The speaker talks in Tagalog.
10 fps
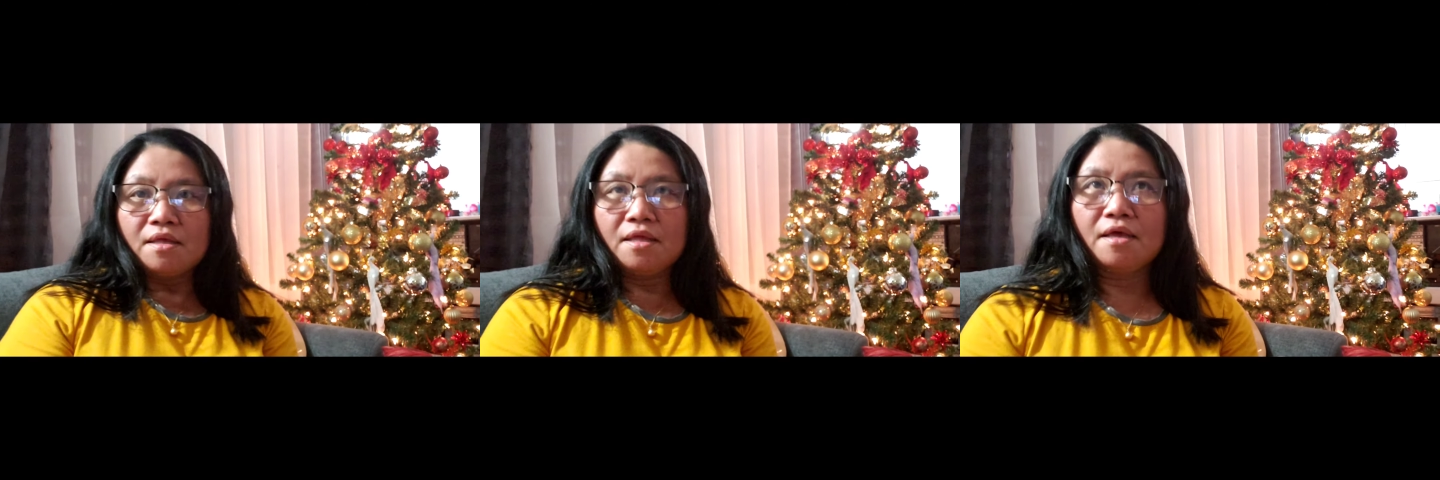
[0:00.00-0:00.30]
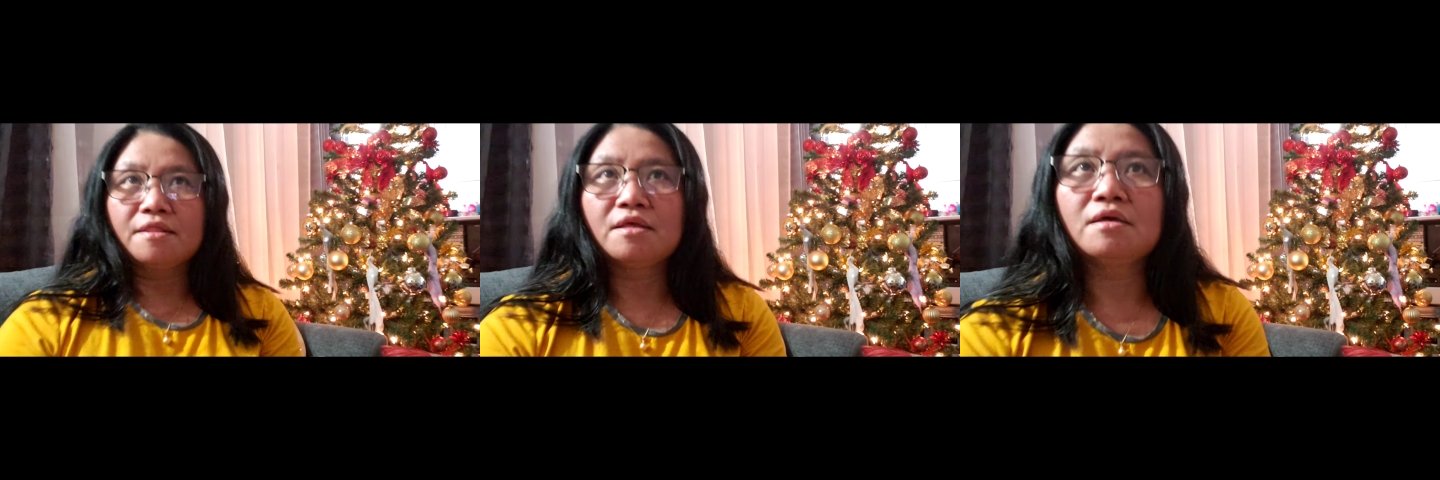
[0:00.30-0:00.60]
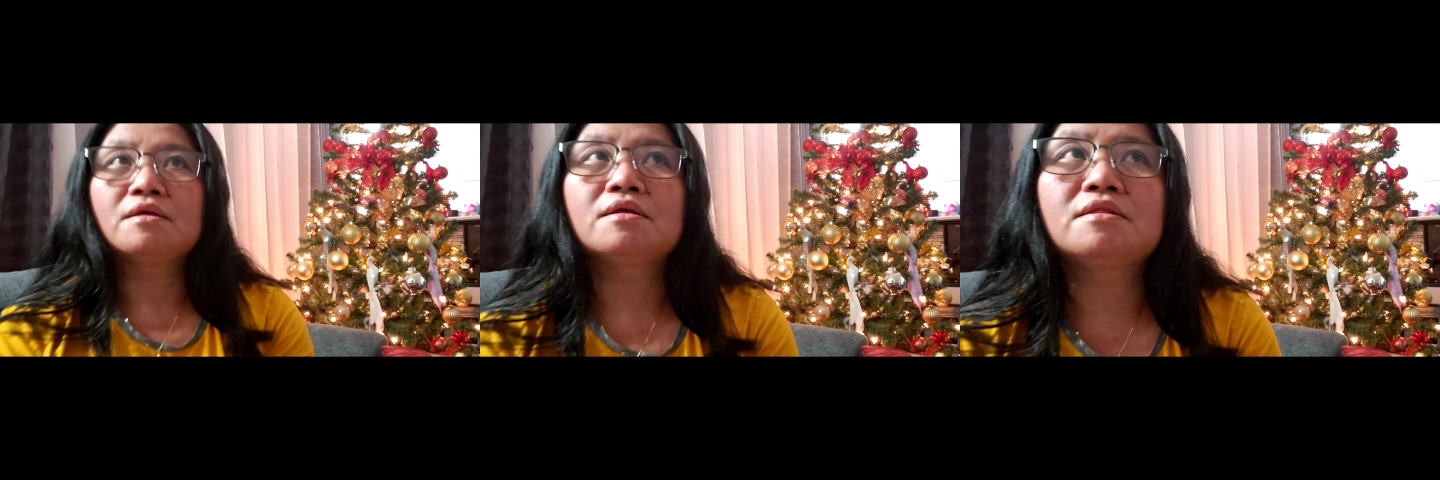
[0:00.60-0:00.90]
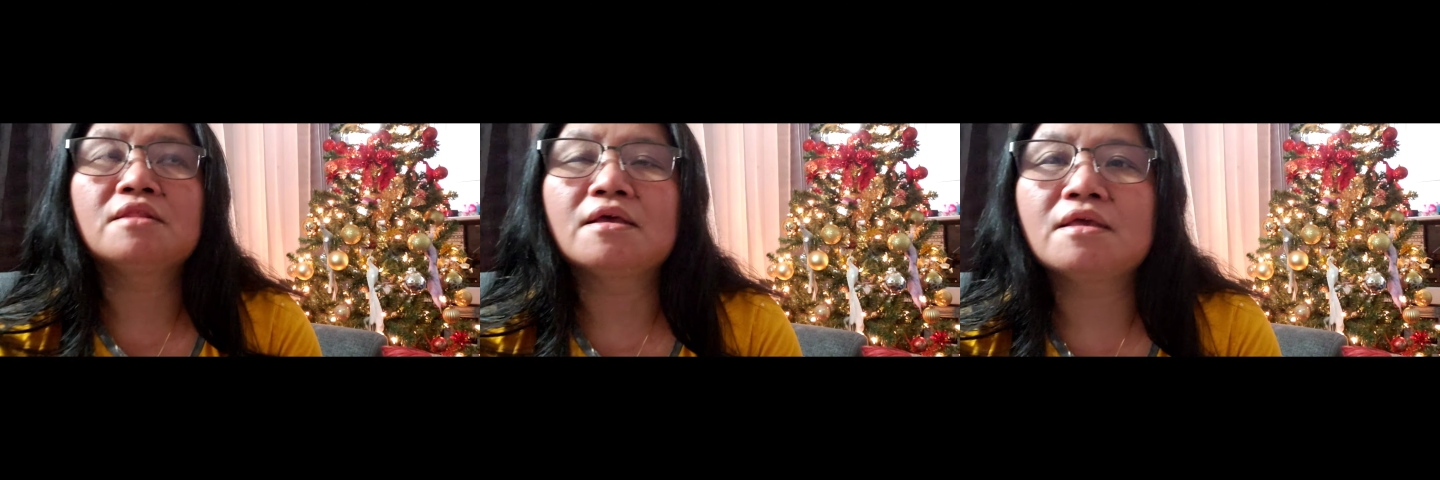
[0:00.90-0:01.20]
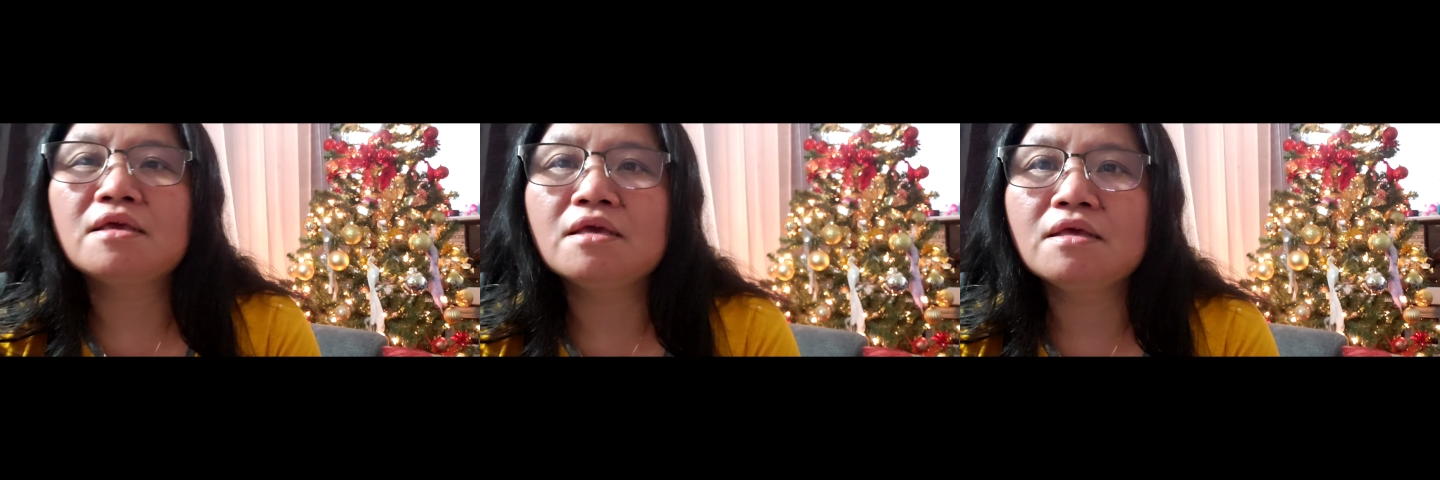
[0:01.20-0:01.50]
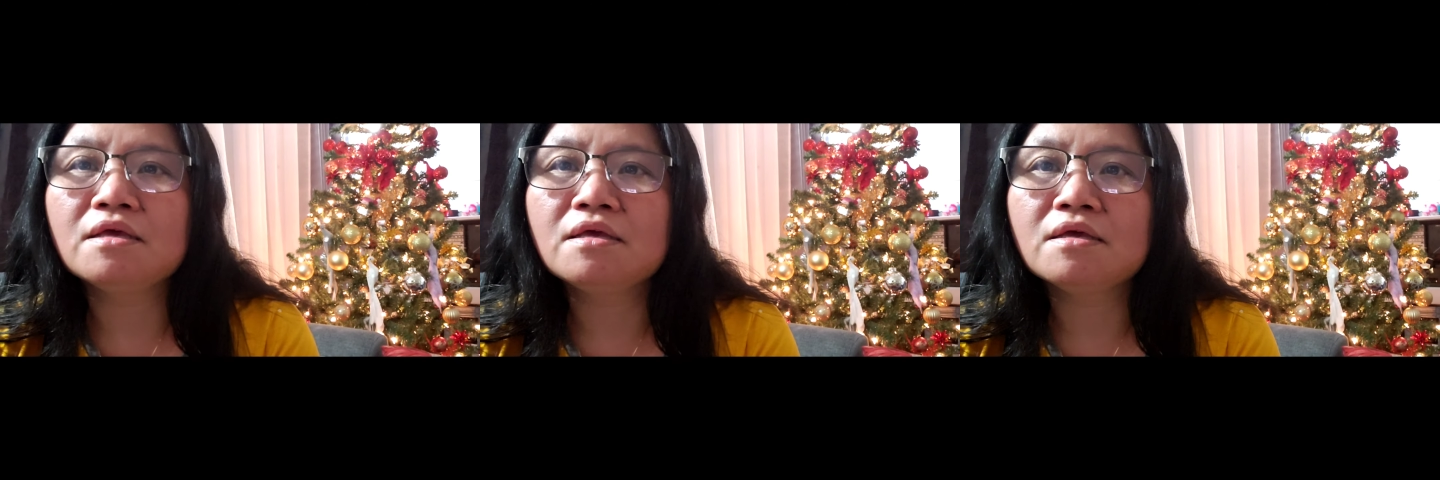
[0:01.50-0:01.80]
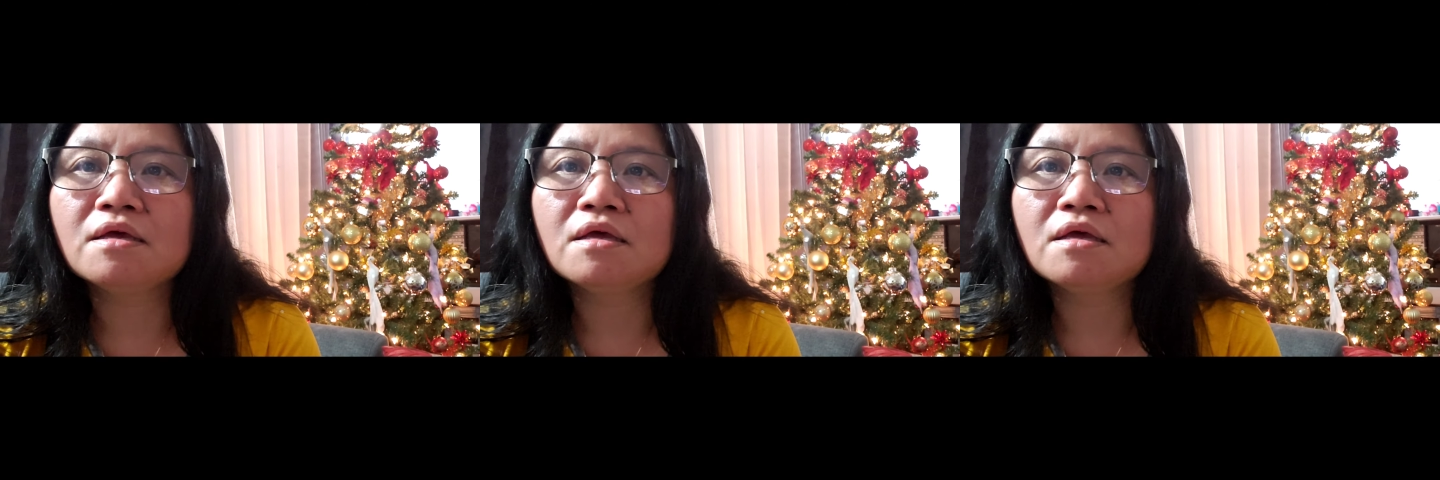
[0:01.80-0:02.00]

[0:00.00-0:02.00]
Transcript: yeah, nag nagiging